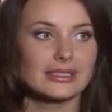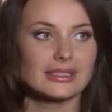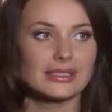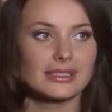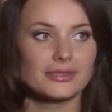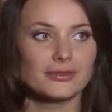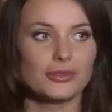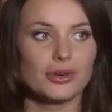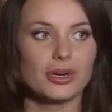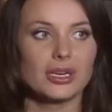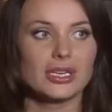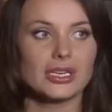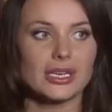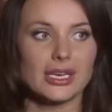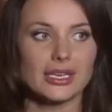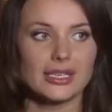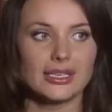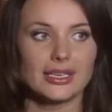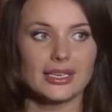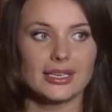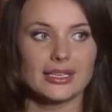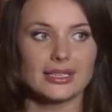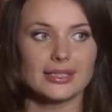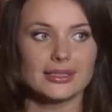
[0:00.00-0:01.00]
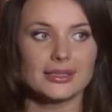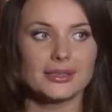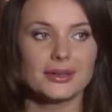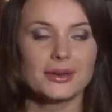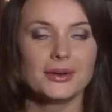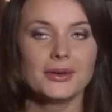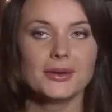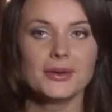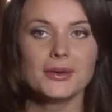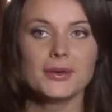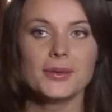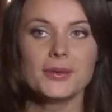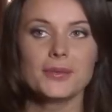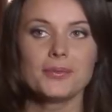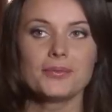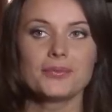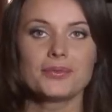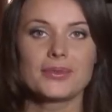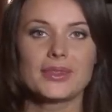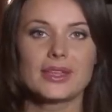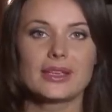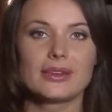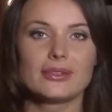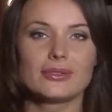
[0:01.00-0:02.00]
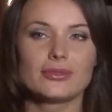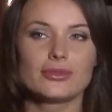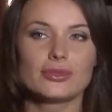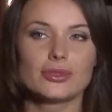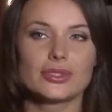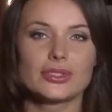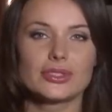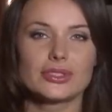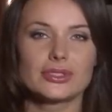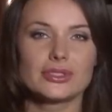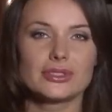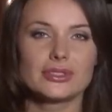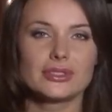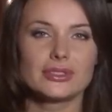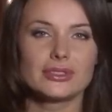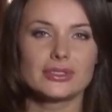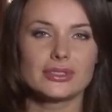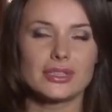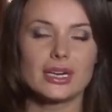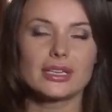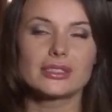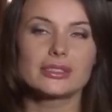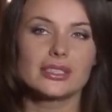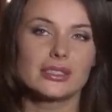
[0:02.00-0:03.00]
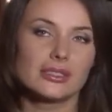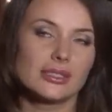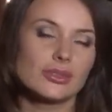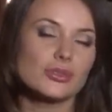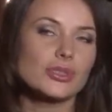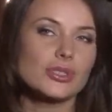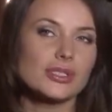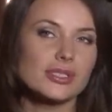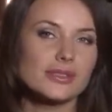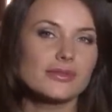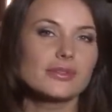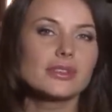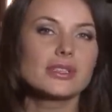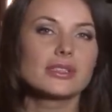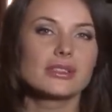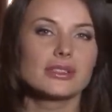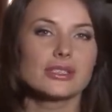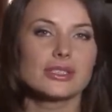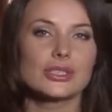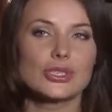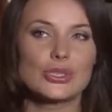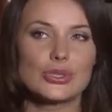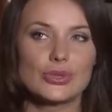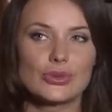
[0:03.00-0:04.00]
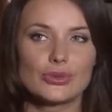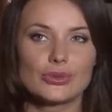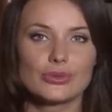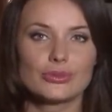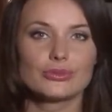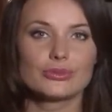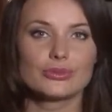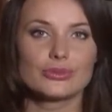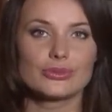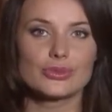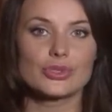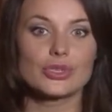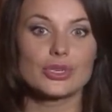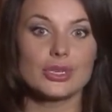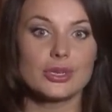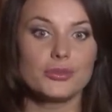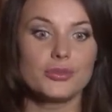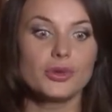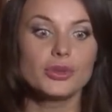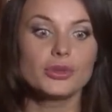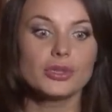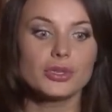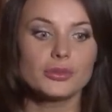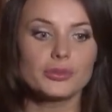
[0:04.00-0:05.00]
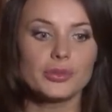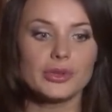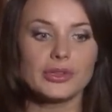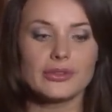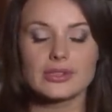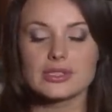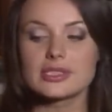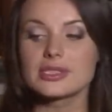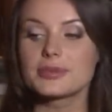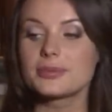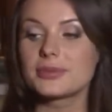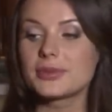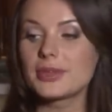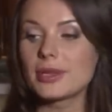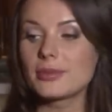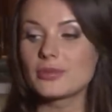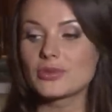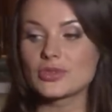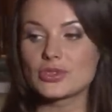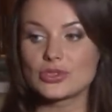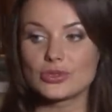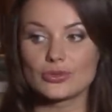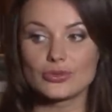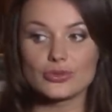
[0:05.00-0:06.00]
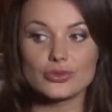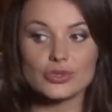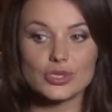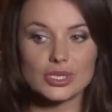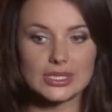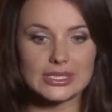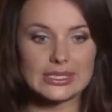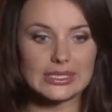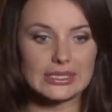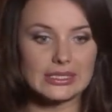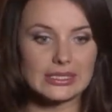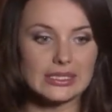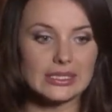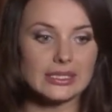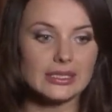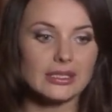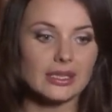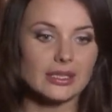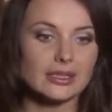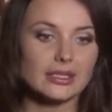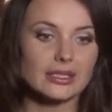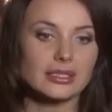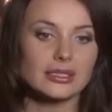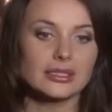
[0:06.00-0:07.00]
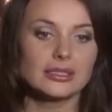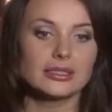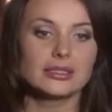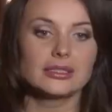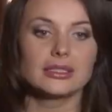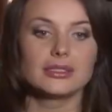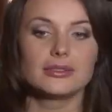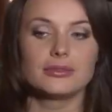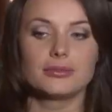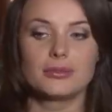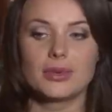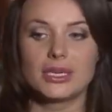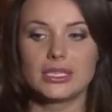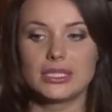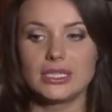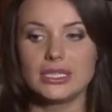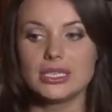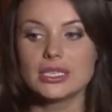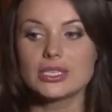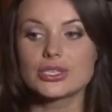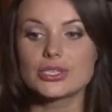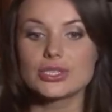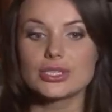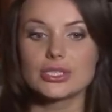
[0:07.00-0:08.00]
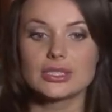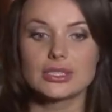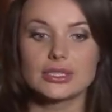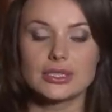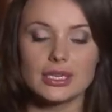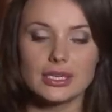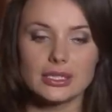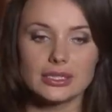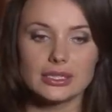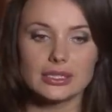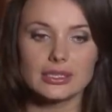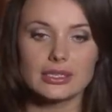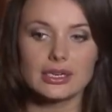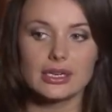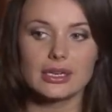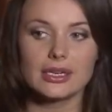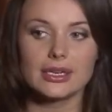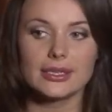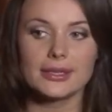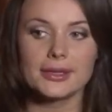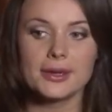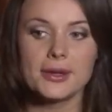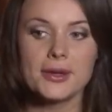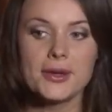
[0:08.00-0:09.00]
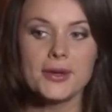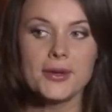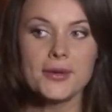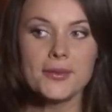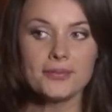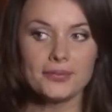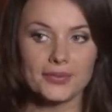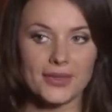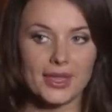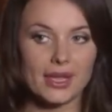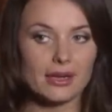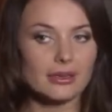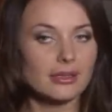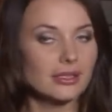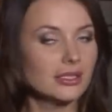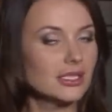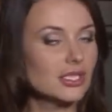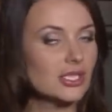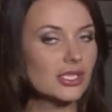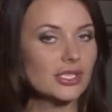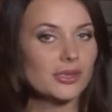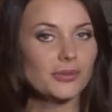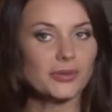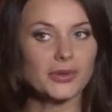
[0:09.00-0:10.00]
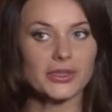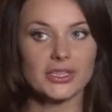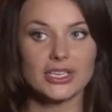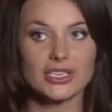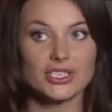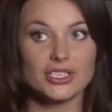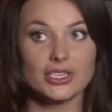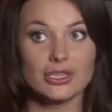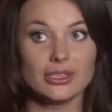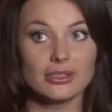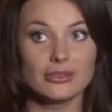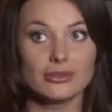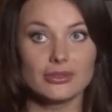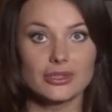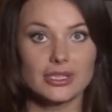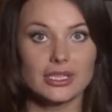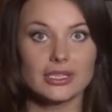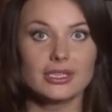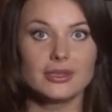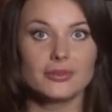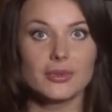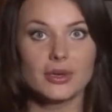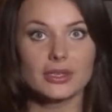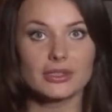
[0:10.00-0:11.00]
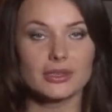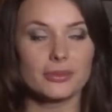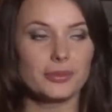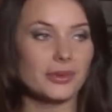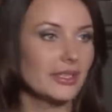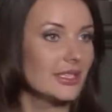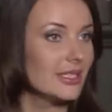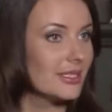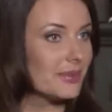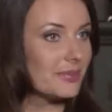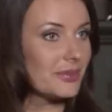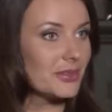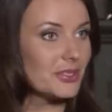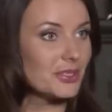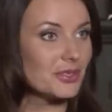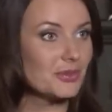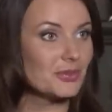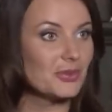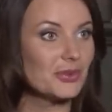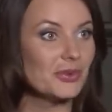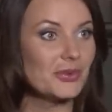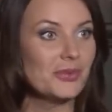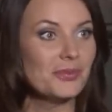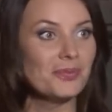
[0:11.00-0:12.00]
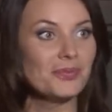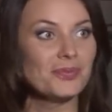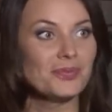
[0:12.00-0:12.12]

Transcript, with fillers: его охраняет. Вот. Как-то она уже свыклась, что уже ребенок появился, потому что он уже сидит открыто и в манеже, и так играет. А, конечно, поначалу она не могла понять, почему